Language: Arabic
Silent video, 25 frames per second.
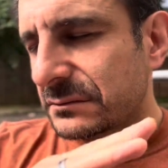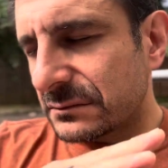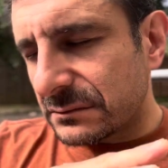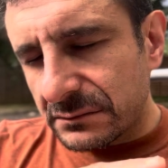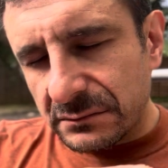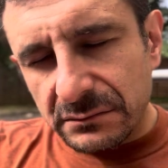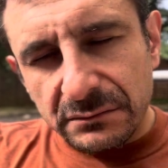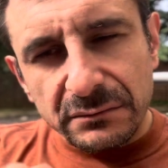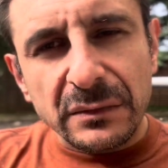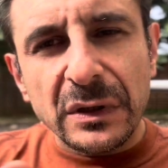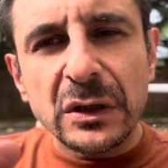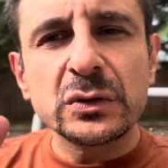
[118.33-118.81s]

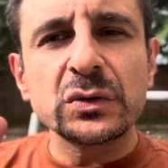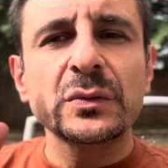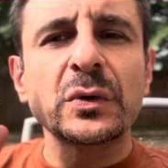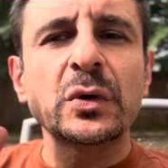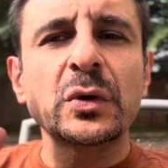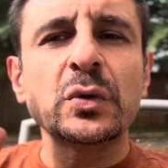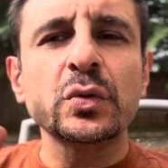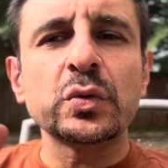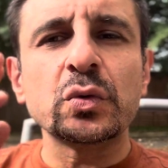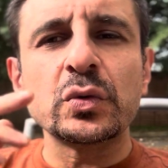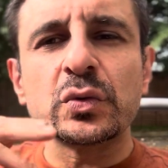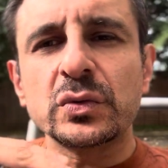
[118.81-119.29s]
برضه
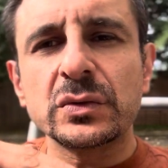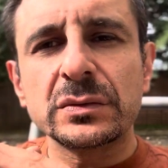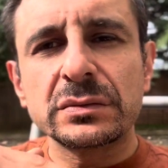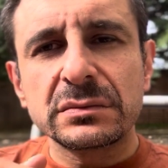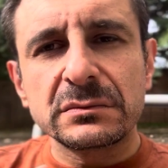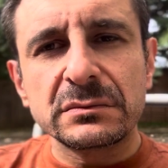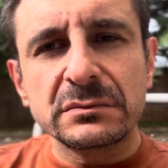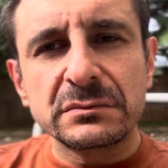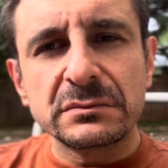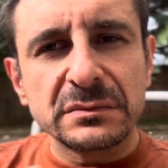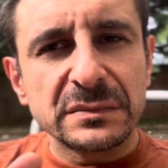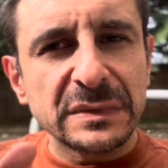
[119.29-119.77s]
موجود
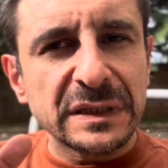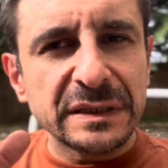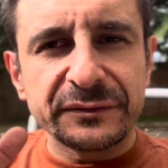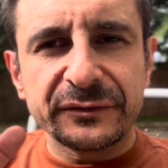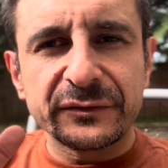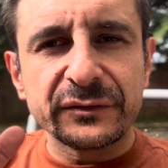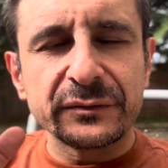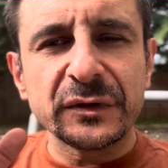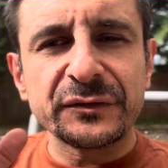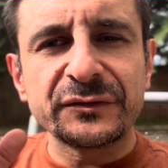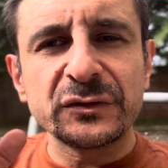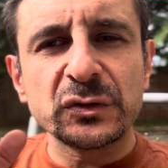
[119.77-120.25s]

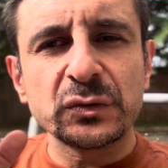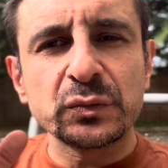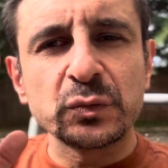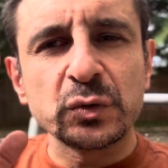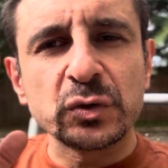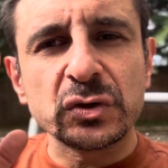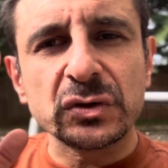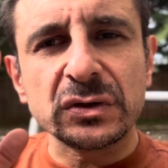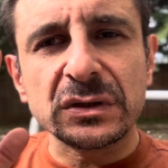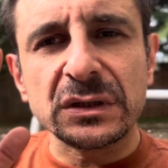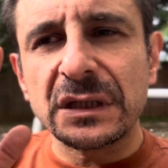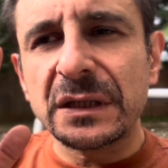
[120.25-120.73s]
ما فيش
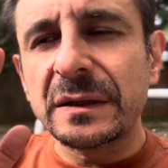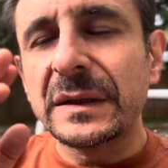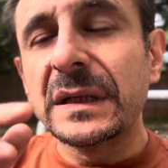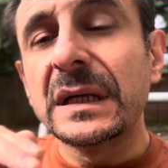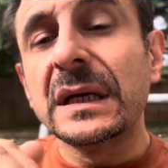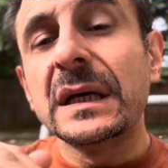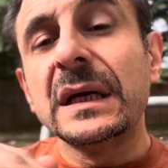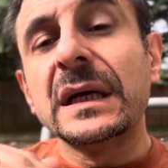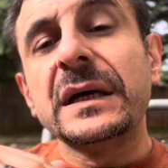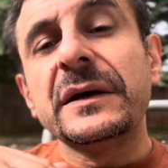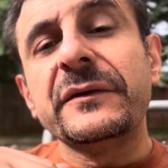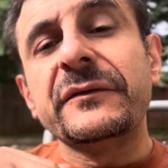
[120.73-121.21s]
مشكله
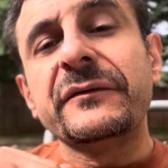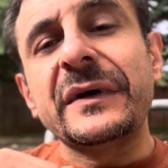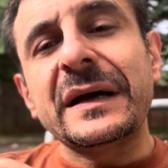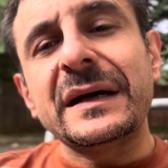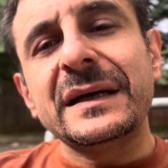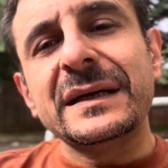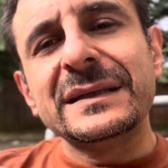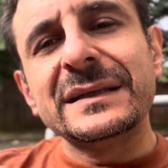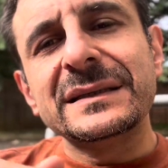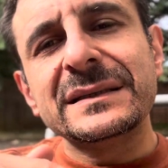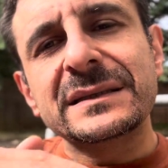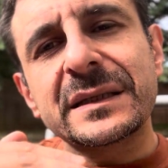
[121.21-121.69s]

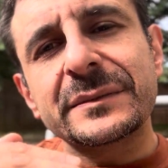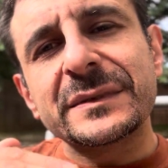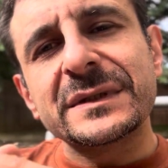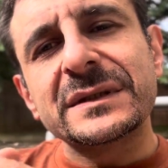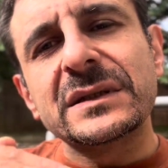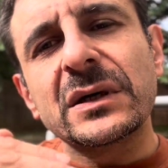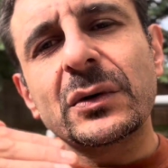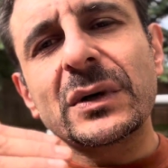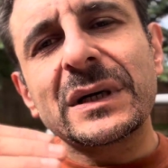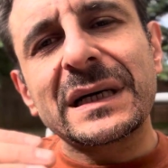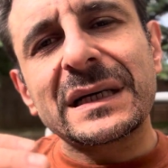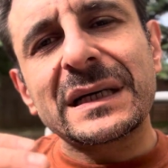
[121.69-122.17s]
فانت
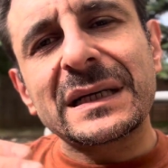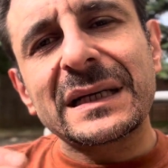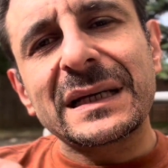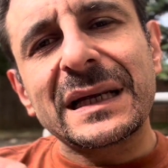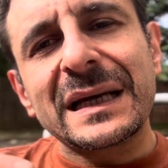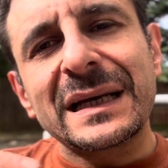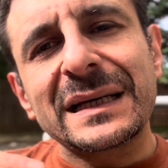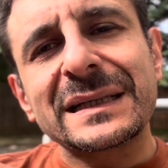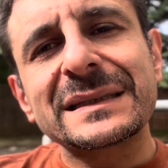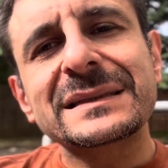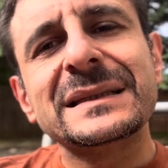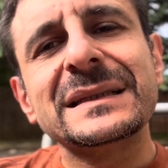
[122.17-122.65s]
بتدور على
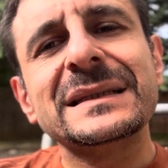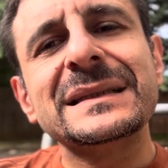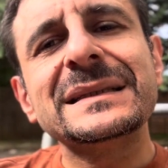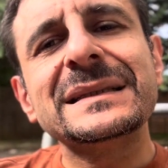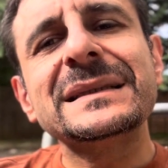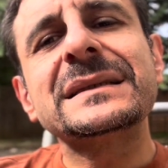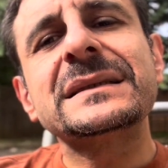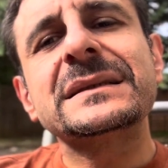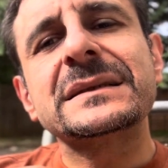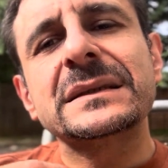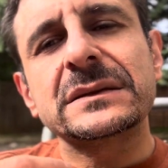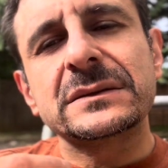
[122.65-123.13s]
الحاجات اللي
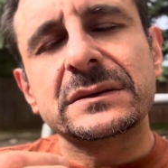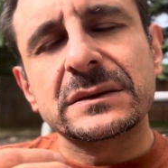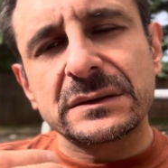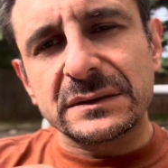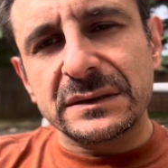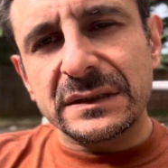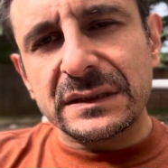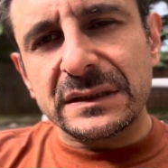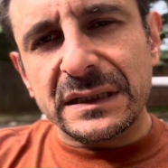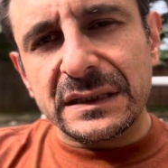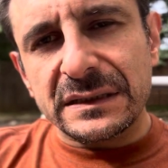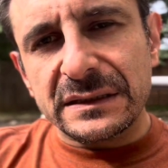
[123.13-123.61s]
انت
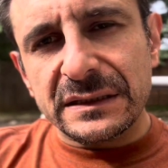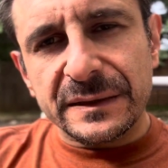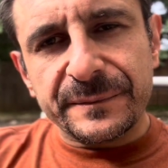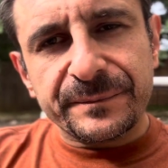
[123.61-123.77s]
تقدر عليها